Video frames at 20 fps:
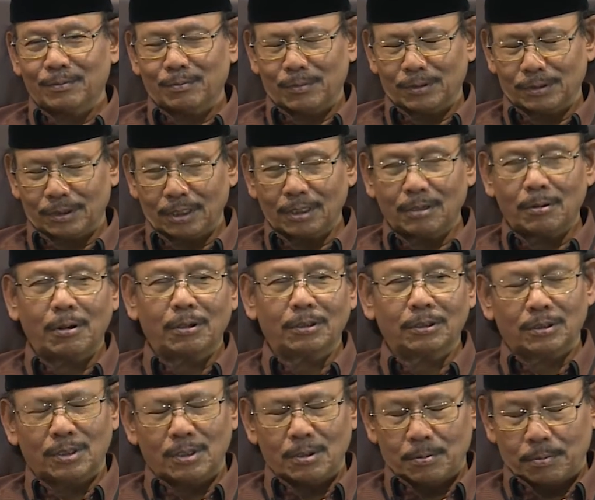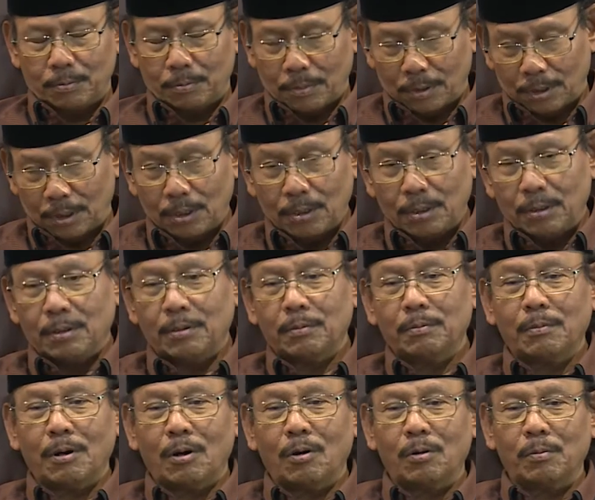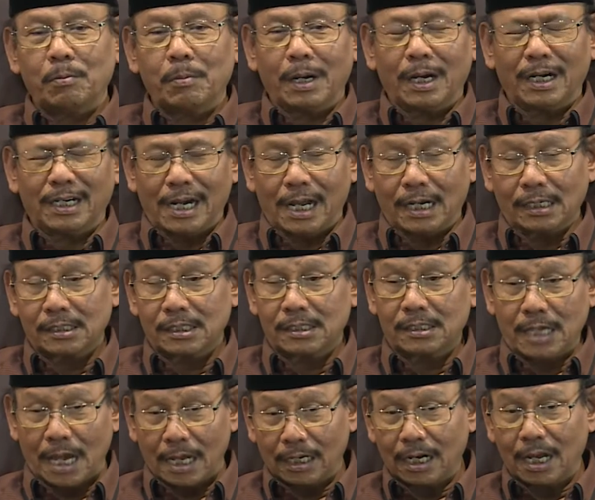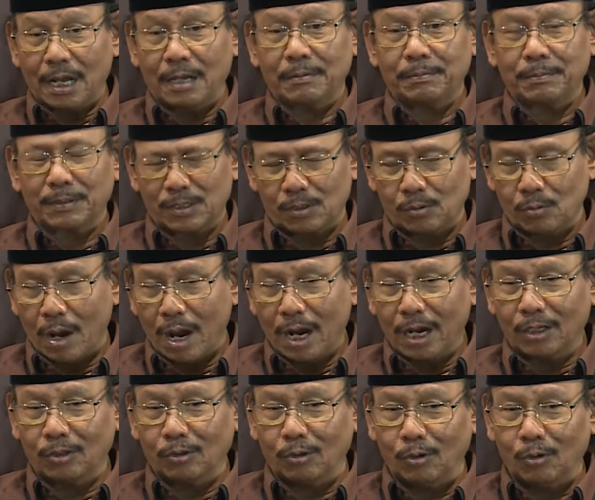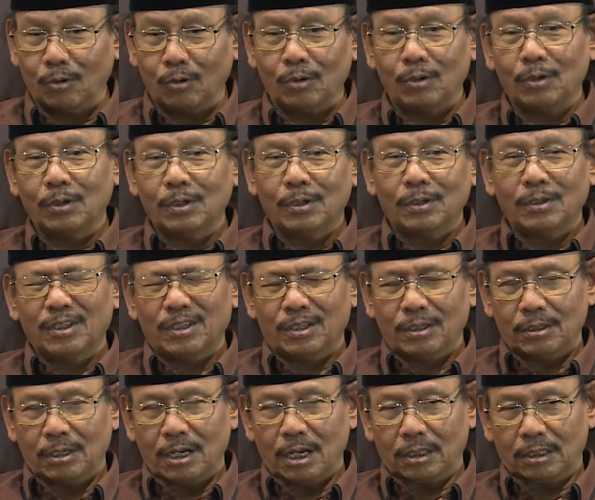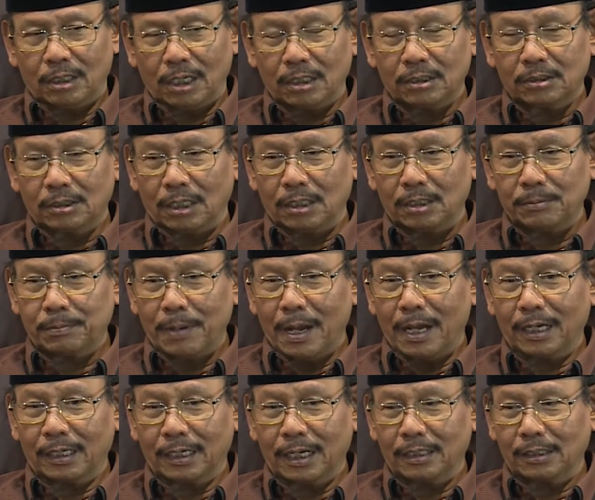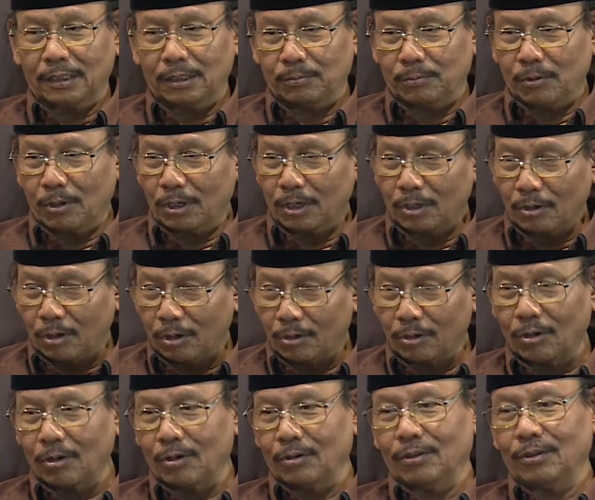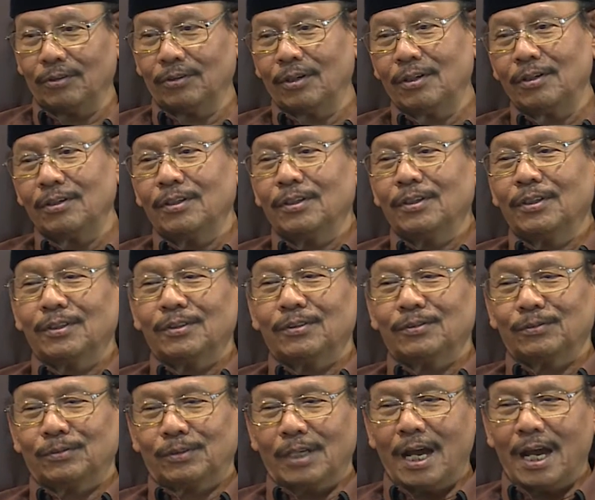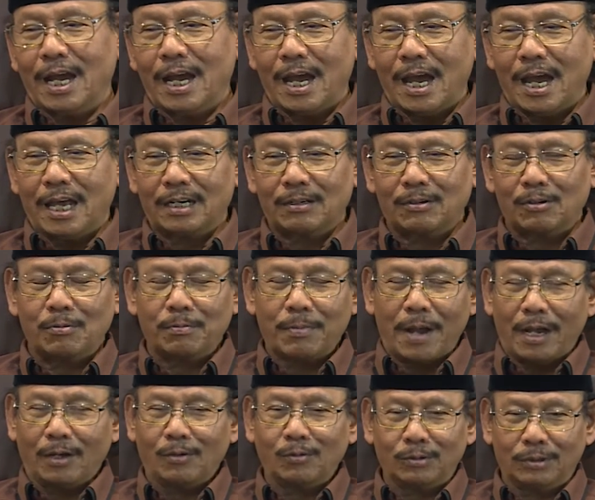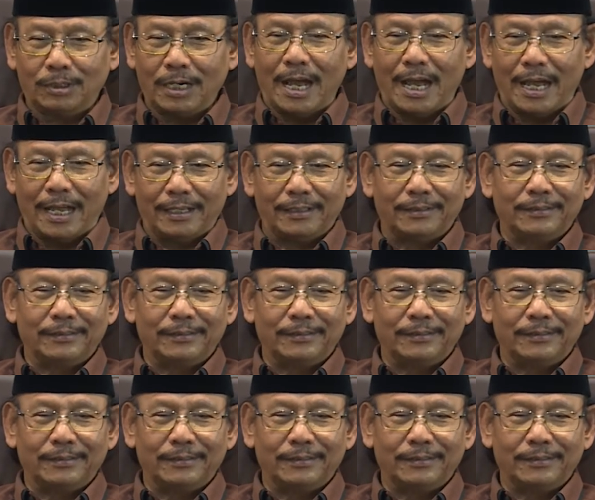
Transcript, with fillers: Misalnya mau, ini mau mengenang sejarah perjuangan dulu. Ini ada yang jadi pangeran Diponegoro, ya toh. Dah harus numpak kuda.